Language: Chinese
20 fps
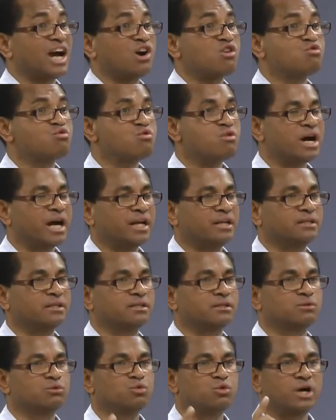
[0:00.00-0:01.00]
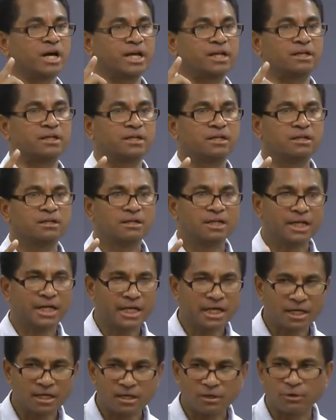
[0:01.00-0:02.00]
他呼喊的呼喊的
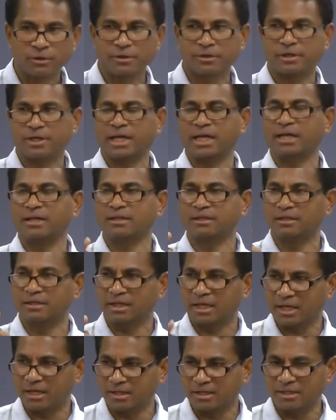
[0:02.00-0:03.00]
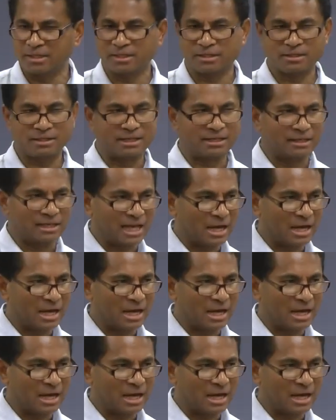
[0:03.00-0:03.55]
e 罗 l 里 e 里